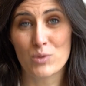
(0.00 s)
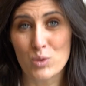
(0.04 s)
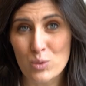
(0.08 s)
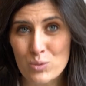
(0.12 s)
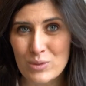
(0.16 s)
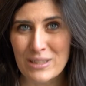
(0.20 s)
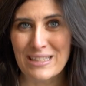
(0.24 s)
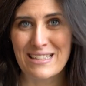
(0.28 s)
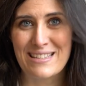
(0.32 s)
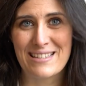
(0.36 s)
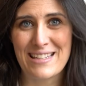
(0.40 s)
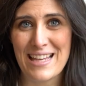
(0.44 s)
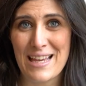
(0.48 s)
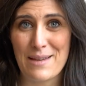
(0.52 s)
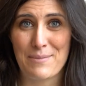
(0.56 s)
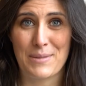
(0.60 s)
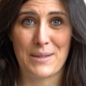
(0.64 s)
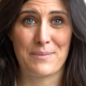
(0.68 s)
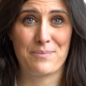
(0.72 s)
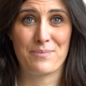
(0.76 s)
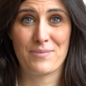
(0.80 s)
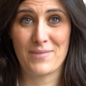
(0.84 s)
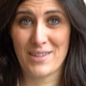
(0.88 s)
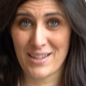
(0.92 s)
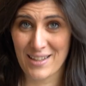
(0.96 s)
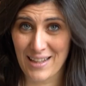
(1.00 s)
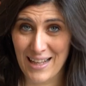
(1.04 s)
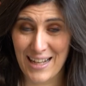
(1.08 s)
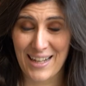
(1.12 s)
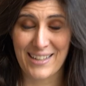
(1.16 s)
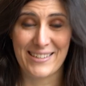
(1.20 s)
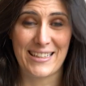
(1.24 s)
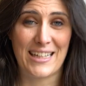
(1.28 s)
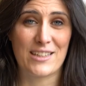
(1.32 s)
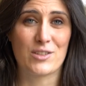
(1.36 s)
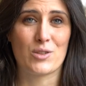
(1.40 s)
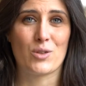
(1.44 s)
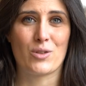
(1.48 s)
tutti insieme
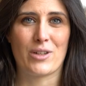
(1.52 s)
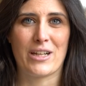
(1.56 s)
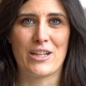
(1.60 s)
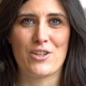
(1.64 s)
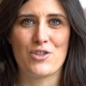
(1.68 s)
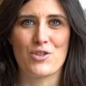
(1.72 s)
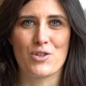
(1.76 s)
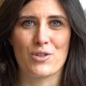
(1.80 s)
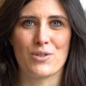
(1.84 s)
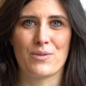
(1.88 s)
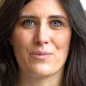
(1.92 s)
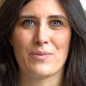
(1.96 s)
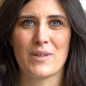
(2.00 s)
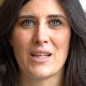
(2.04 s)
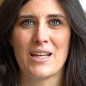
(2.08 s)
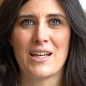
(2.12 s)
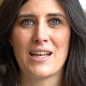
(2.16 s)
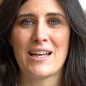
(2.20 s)
al Teatro Regio,